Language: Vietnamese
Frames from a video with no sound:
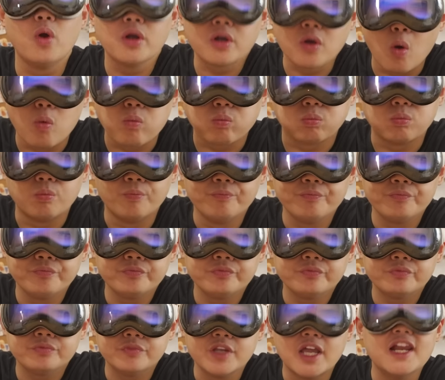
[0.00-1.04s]
cuối cùng,
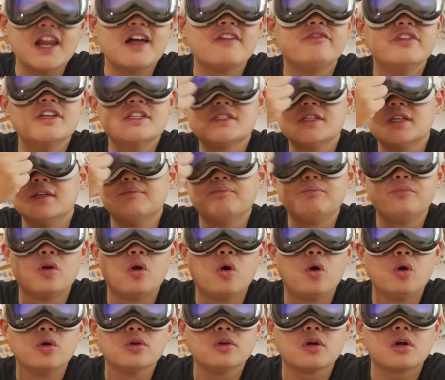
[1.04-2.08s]
đấy là Vision
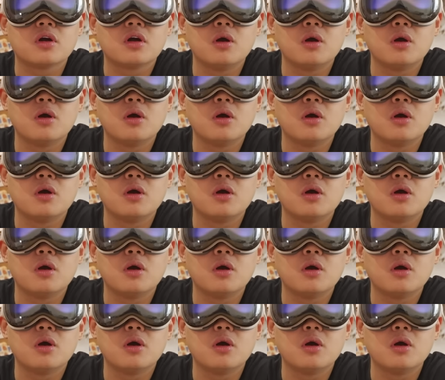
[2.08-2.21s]
Pro nó